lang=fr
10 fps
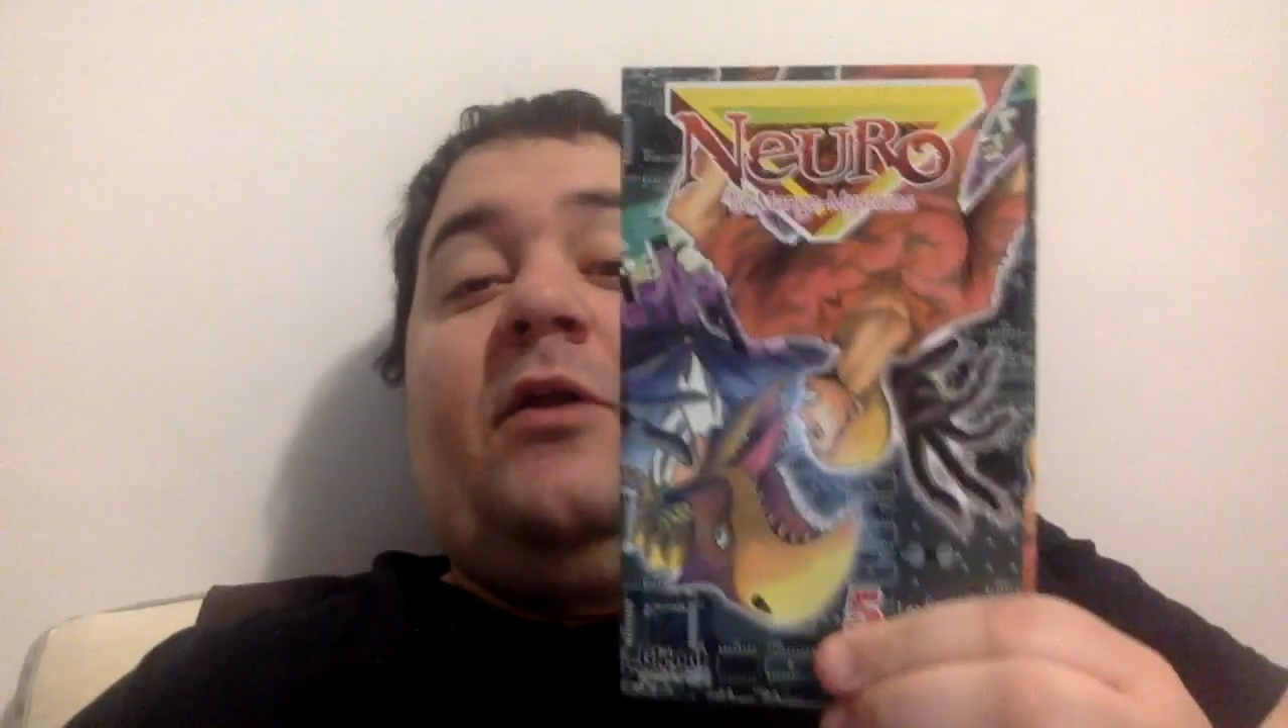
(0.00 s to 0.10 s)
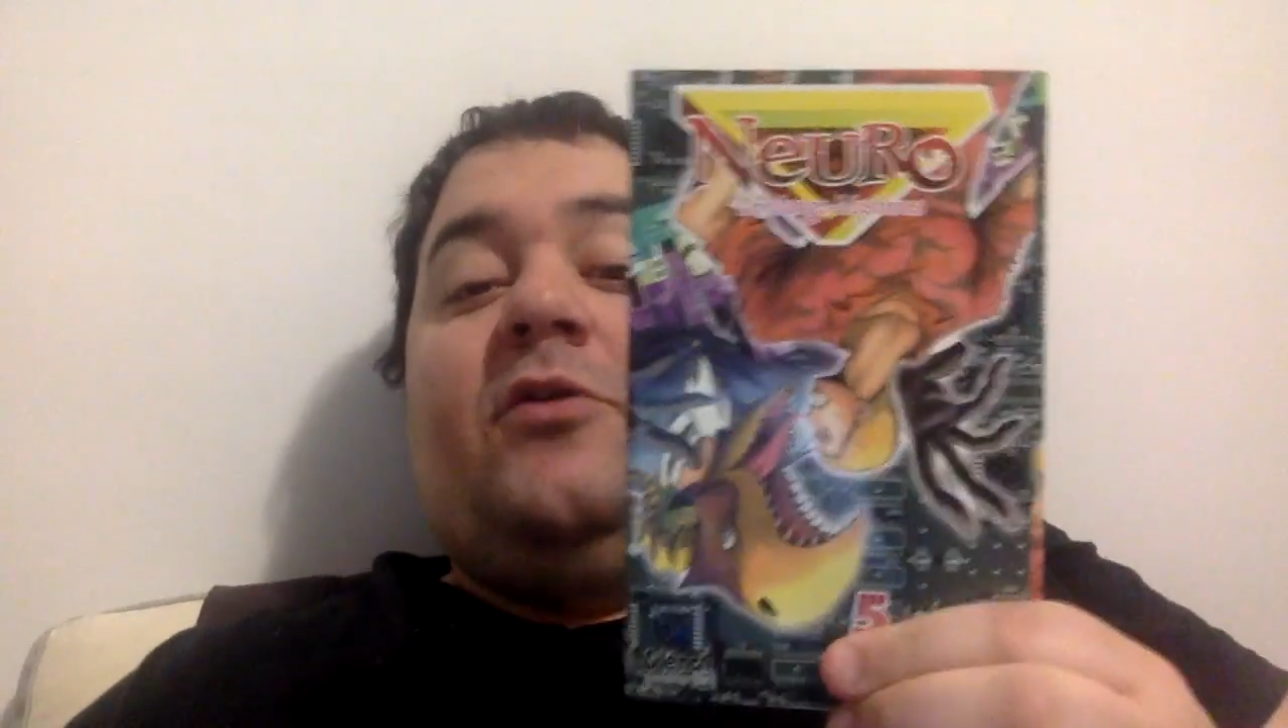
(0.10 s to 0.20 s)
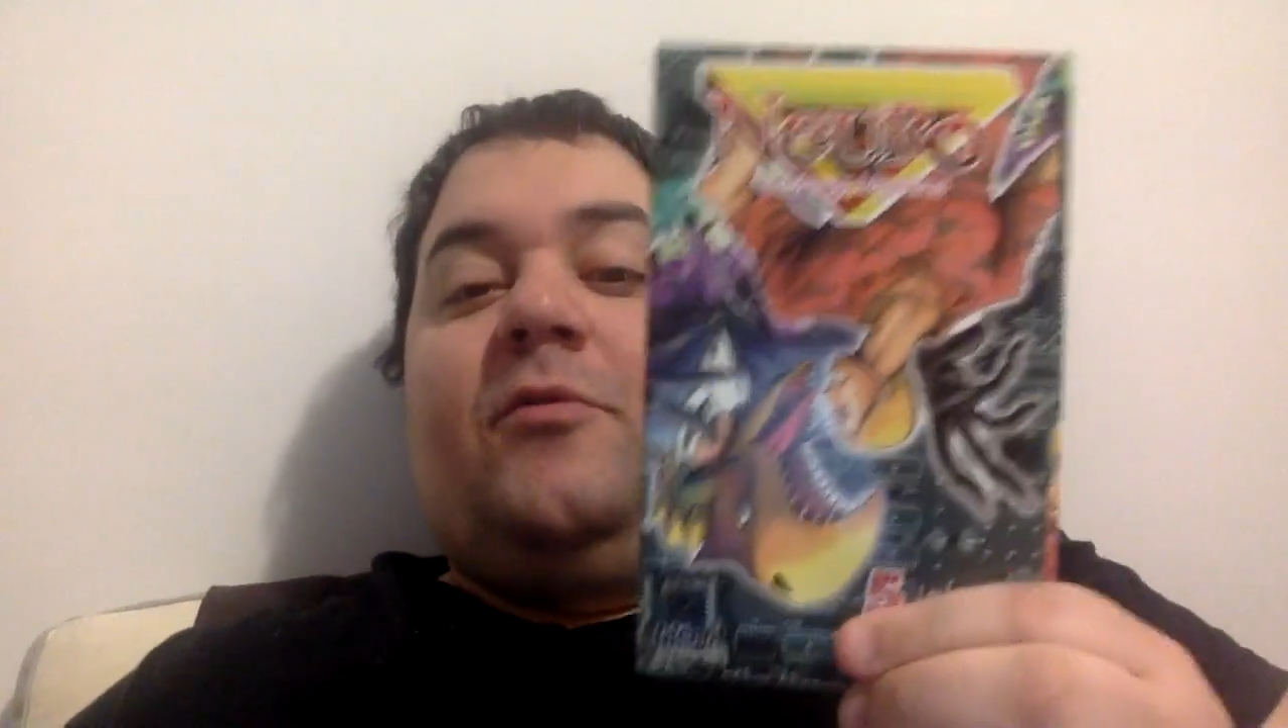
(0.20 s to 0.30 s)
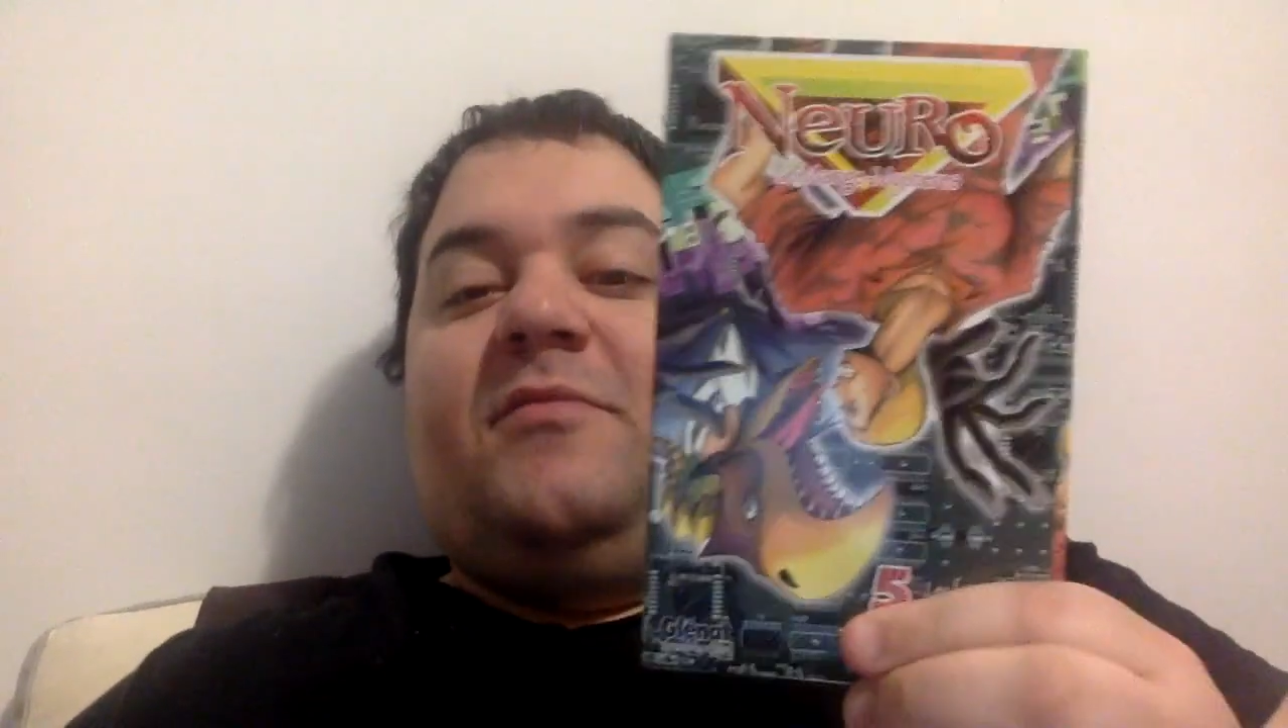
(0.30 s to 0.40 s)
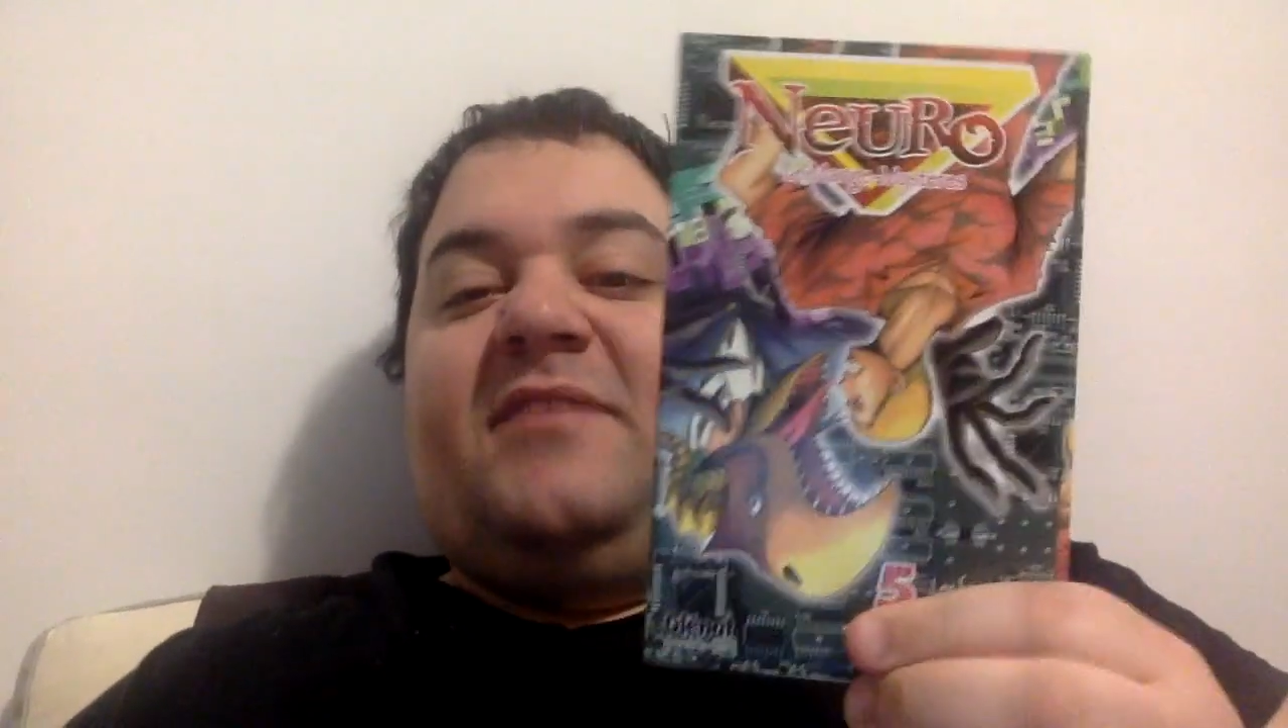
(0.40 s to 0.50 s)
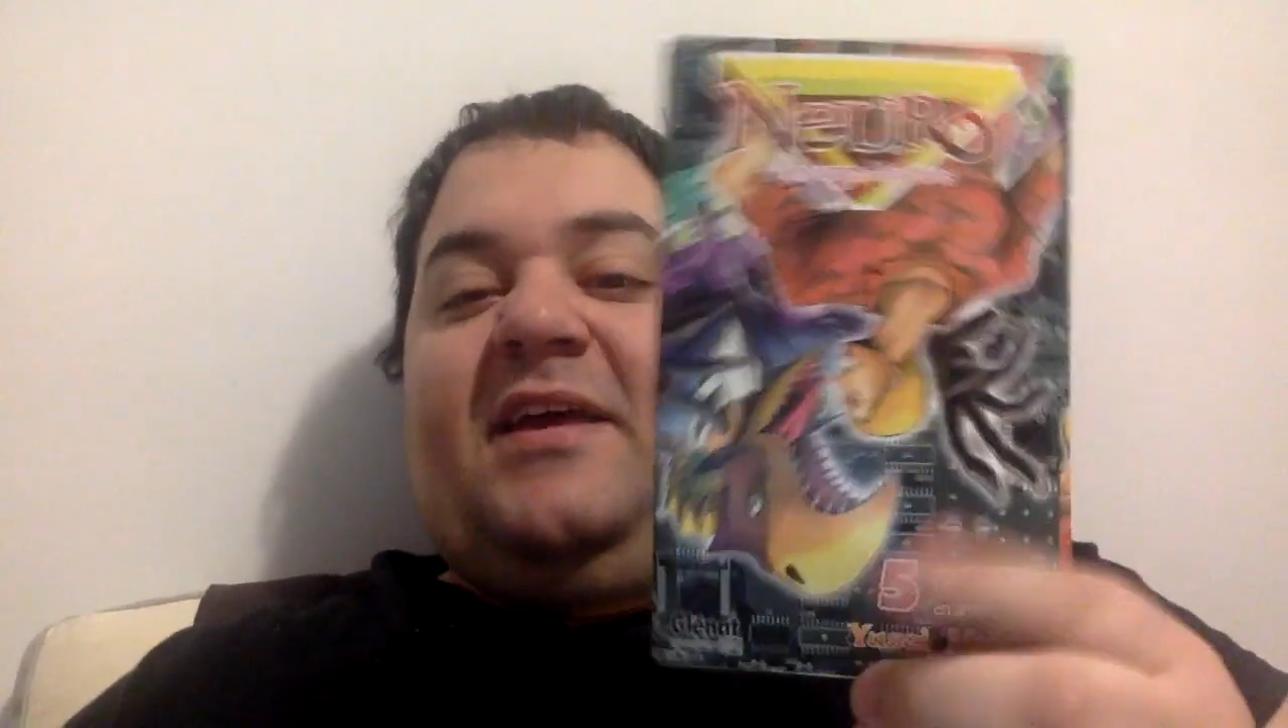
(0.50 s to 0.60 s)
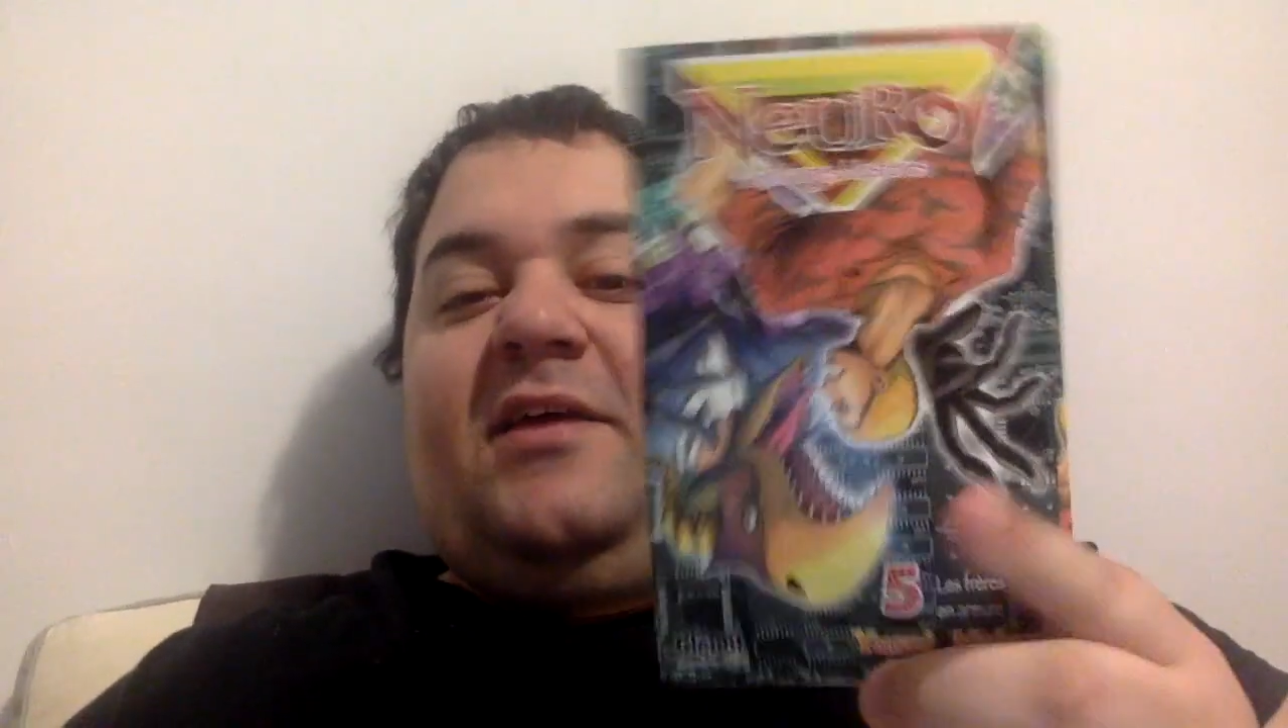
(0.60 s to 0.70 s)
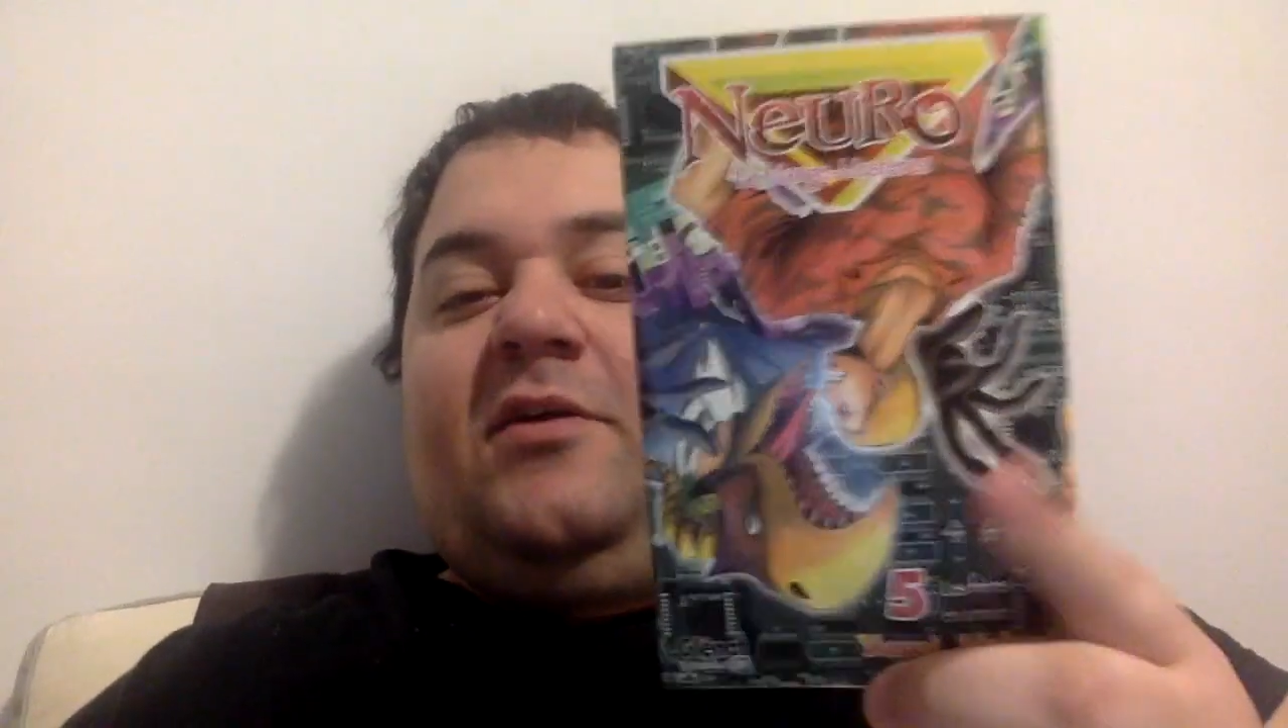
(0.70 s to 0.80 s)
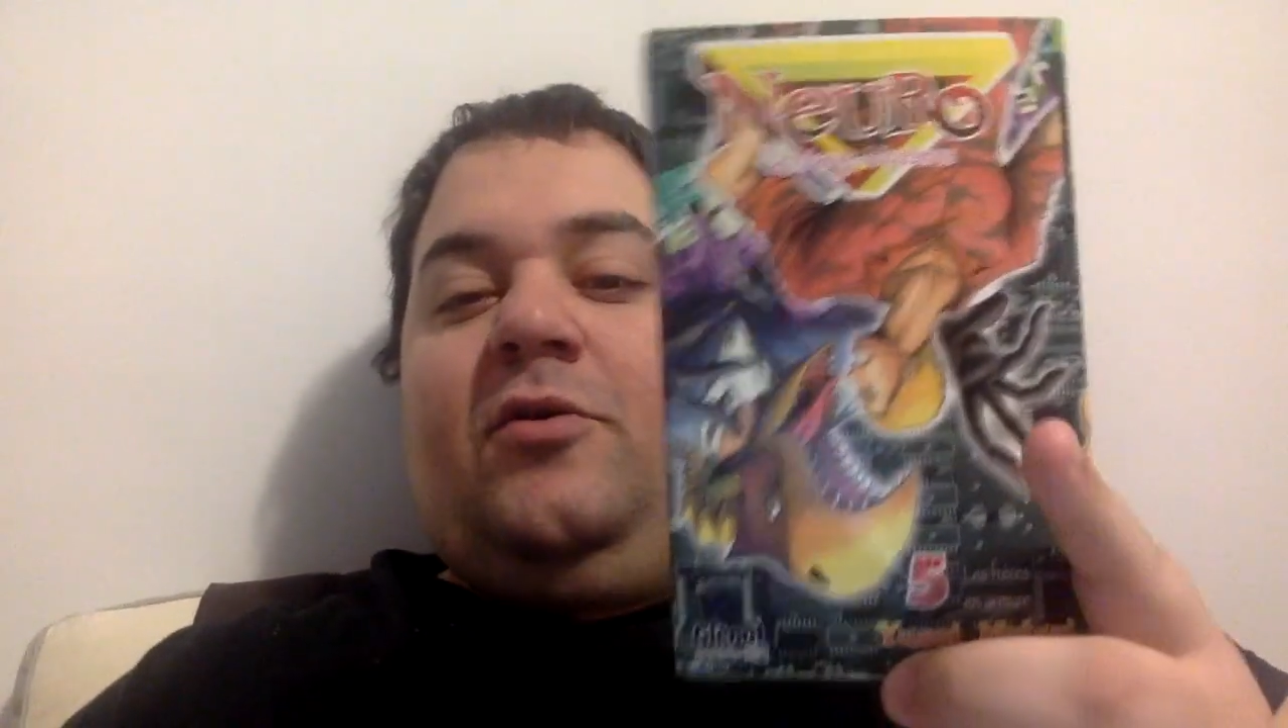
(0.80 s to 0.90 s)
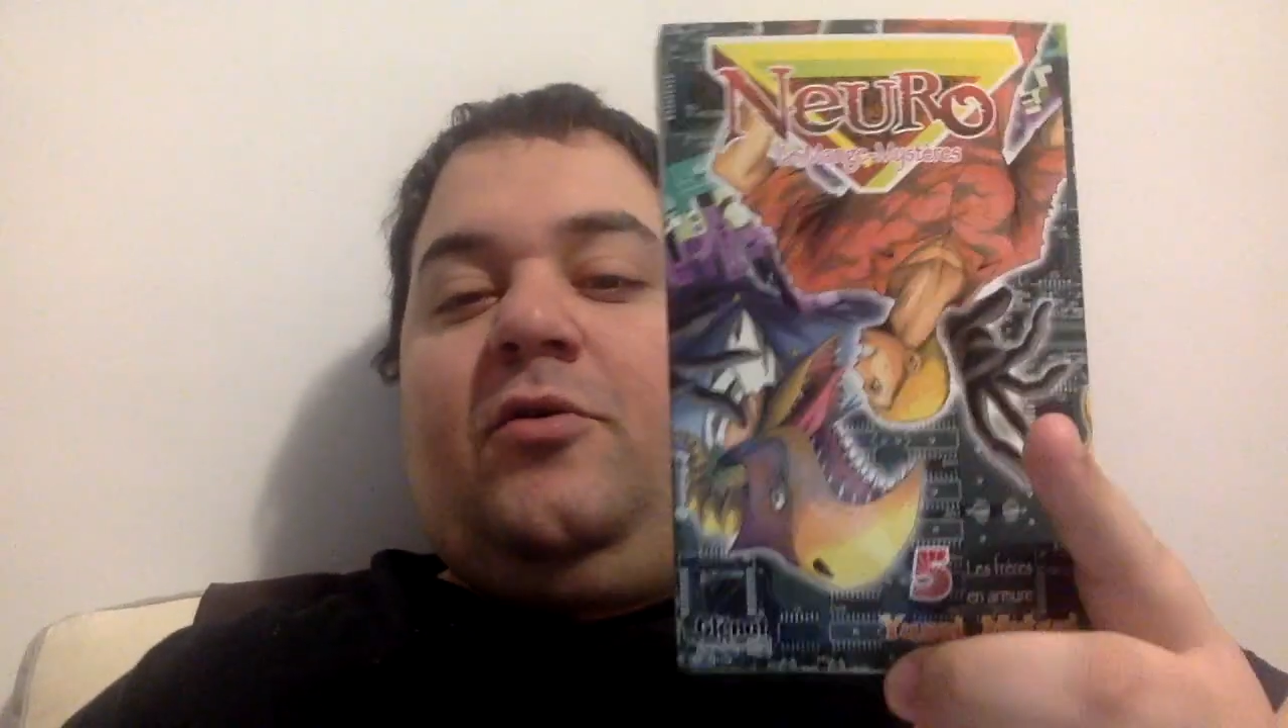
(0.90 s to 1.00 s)
le tome
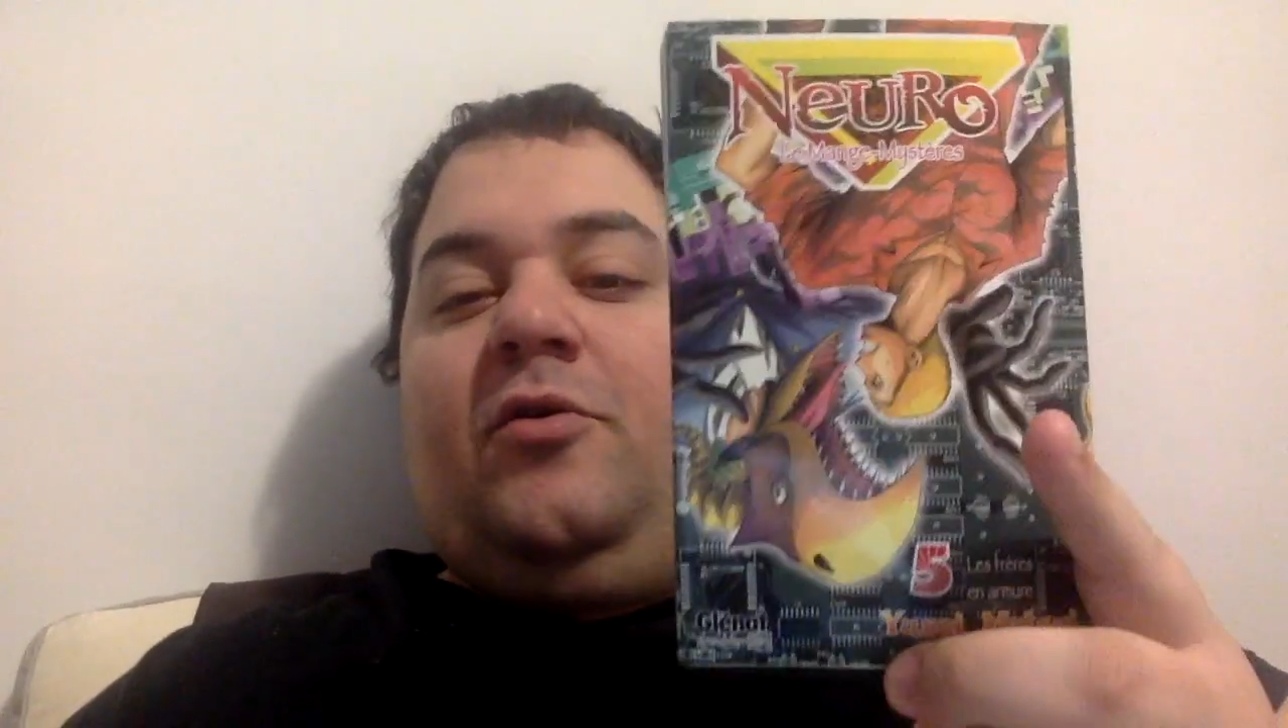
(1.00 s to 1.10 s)
5 de